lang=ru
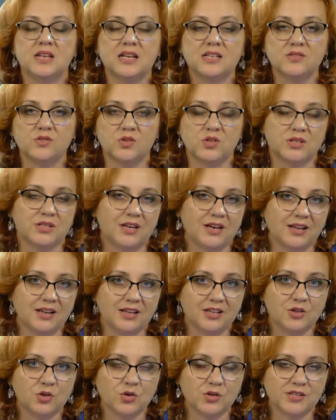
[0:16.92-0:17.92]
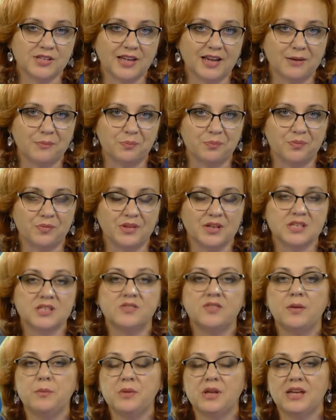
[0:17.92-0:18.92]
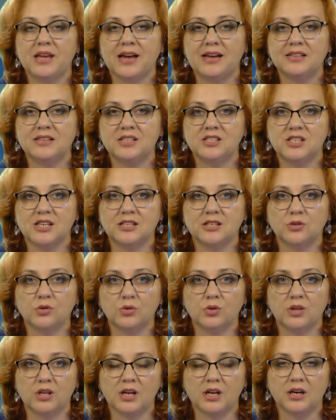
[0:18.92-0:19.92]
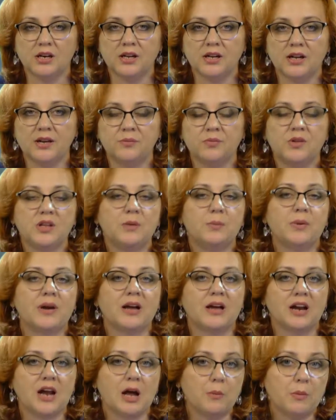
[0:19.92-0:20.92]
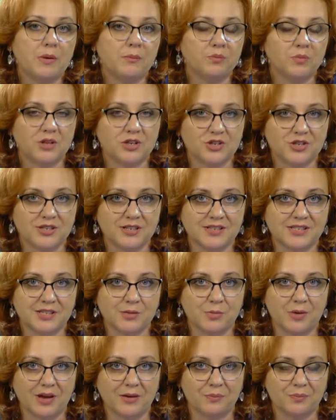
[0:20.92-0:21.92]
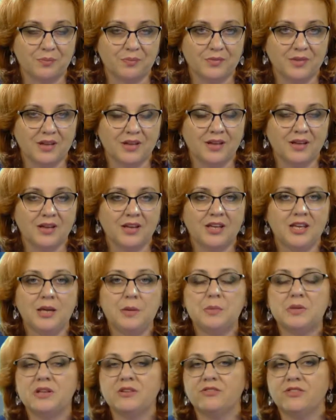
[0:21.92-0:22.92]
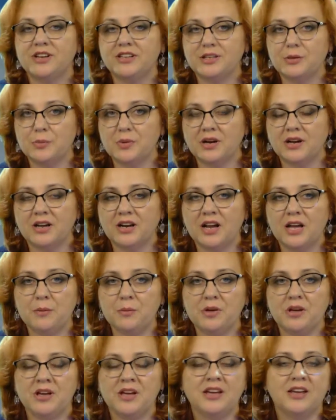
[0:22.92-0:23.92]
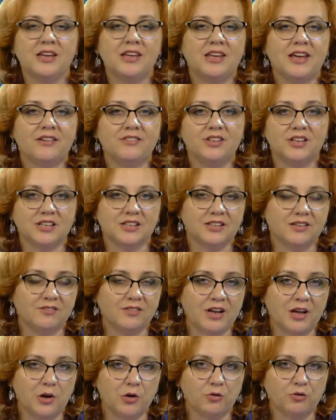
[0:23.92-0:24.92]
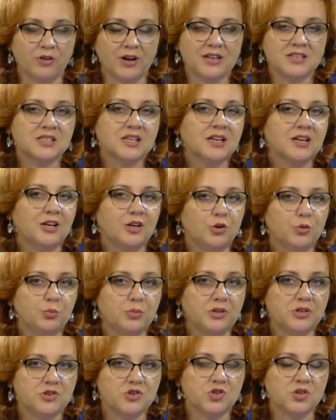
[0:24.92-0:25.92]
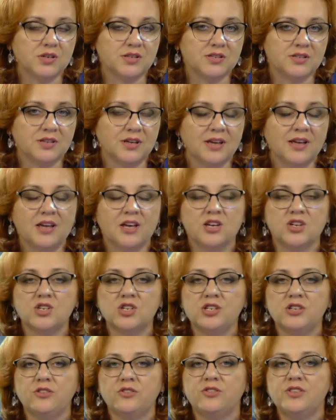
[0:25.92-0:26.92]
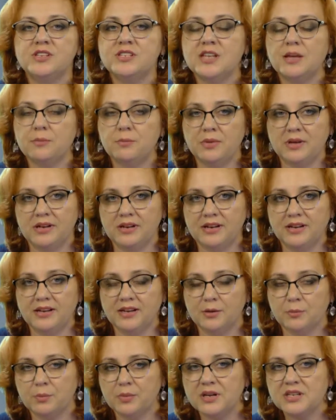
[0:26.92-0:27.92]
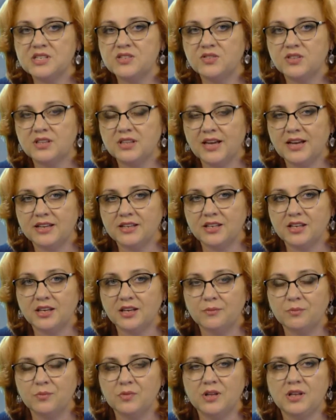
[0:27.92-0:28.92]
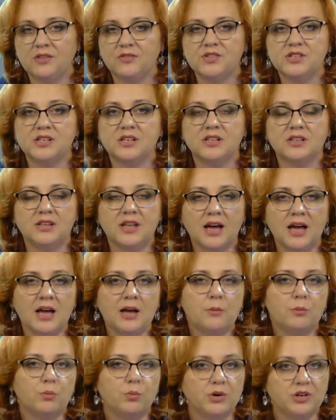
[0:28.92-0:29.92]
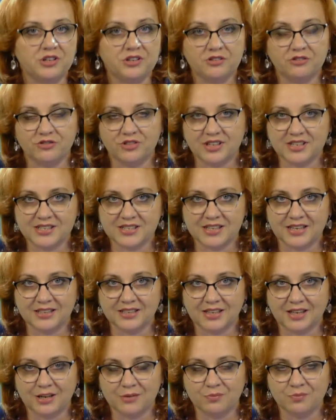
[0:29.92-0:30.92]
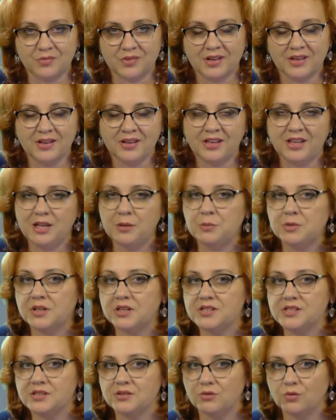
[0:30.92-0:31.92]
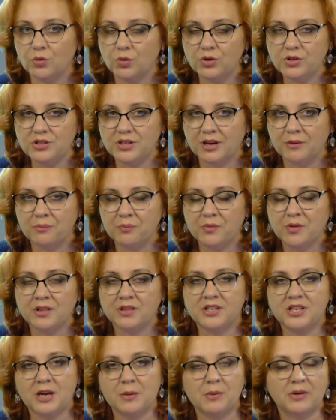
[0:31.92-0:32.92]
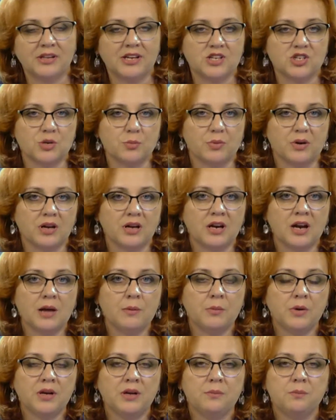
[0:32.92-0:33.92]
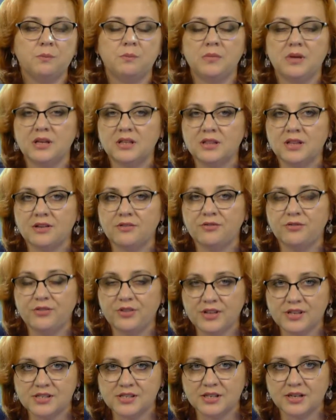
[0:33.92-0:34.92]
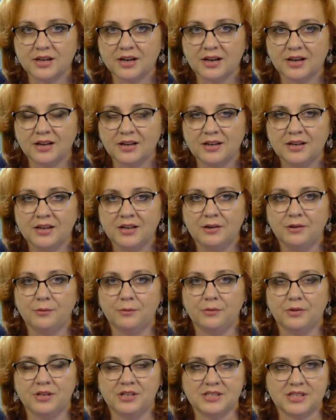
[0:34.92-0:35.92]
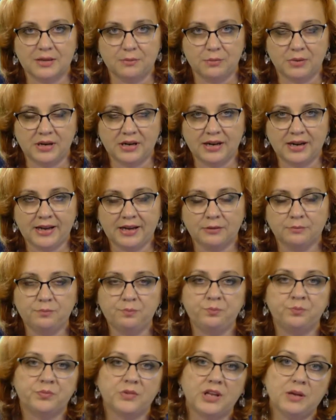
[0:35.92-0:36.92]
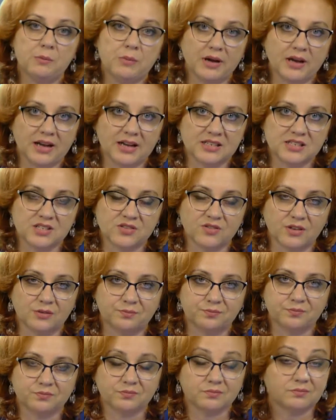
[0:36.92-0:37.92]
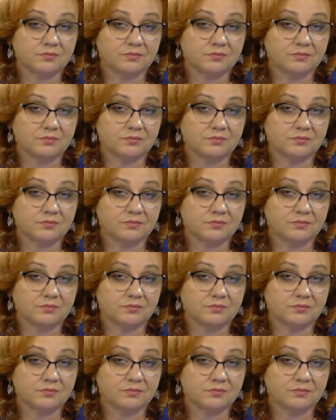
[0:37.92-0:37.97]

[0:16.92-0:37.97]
Здравствуйте, дорогие друзья! С вами я, Татьяна Дугельная и программа «Начни с себя». Именно в этой программе я вдохновляю вас любить жизнь, жить в изобилии, процветании и всегда быть в достатке. Именно сегодня тема нашей программы – метафизика, изобилия и богатства.